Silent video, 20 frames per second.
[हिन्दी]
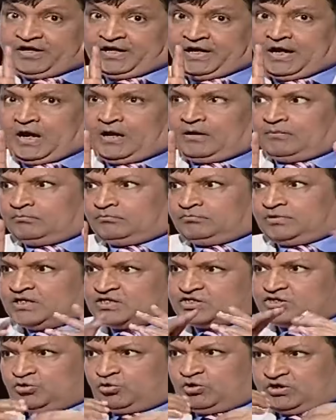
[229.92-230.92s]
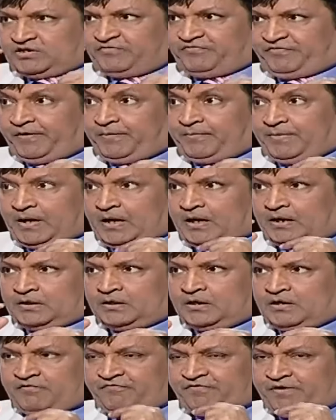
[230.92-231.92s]
फ़क्र आलम थोड़ा सा फेम मिला
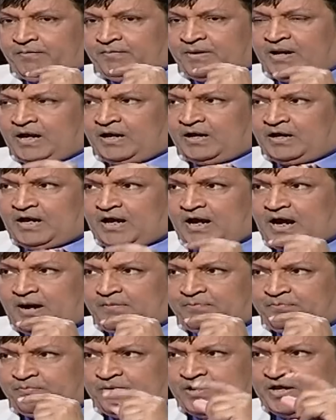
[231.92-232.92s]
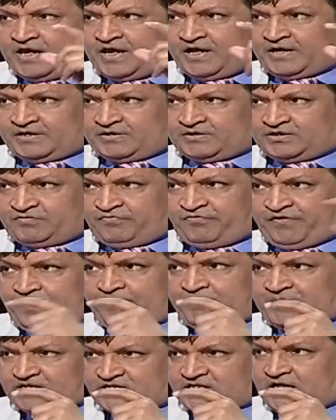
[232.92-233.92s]
फेम मिला अब एक
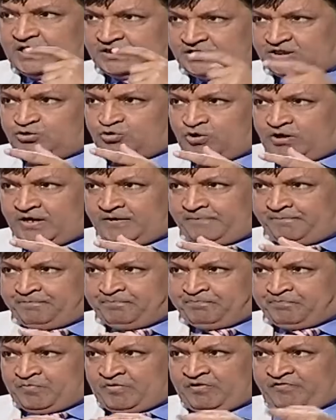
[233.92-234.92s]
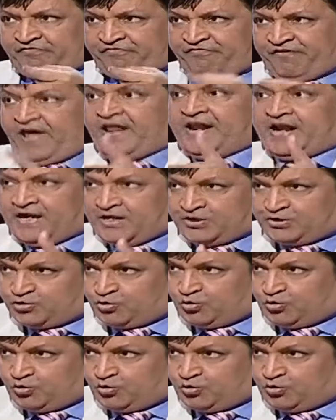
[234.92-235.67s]
फेम के साथ ही जो है ना फ़ैन आने